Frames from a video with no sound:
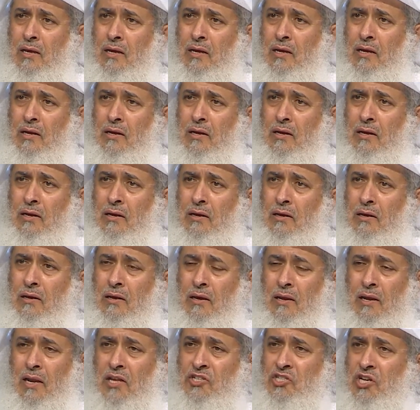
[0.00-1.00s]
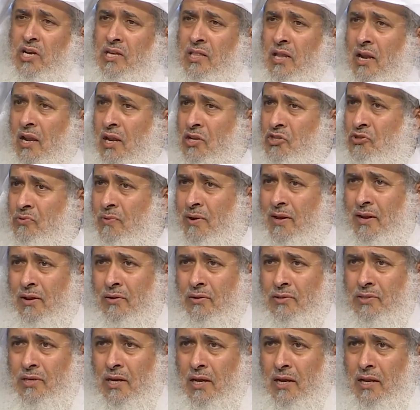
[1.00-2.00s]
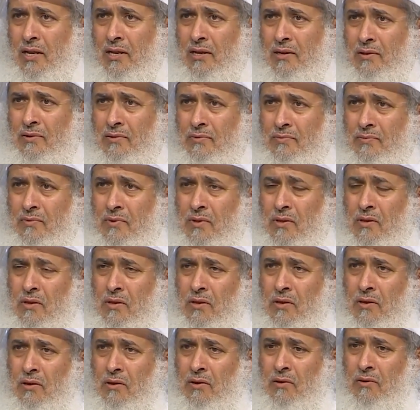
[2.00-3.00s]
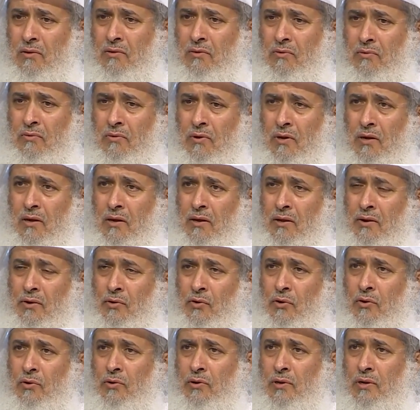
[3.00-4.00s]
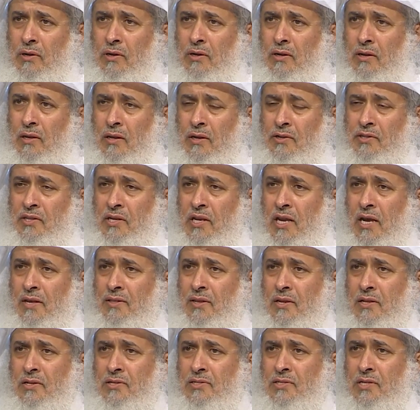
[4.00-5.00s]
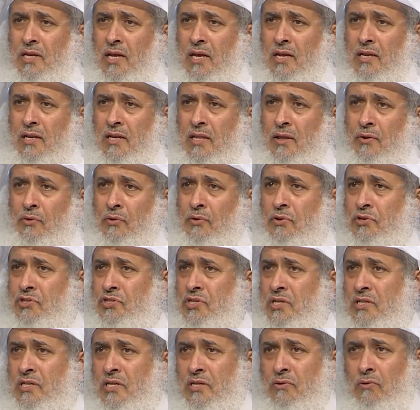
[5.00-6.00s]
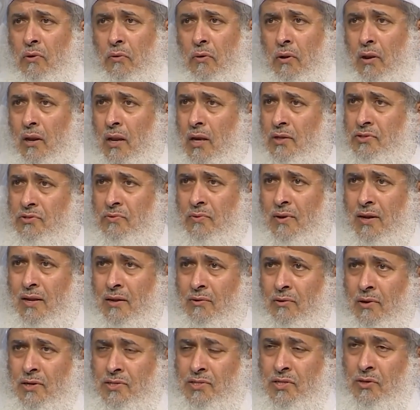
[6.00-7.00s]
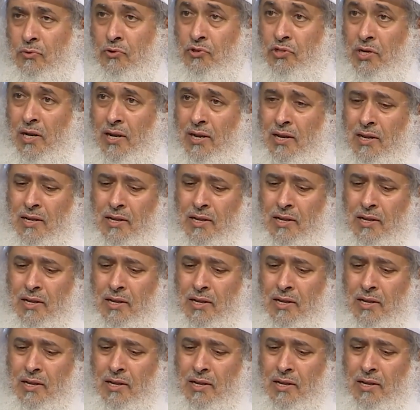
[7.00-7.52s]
آه، اللجأ إلى الله سبحانه وتعالى والركن ارتكان الإنسان إلى الركن الشديد وهو الله سبحانه عز وجل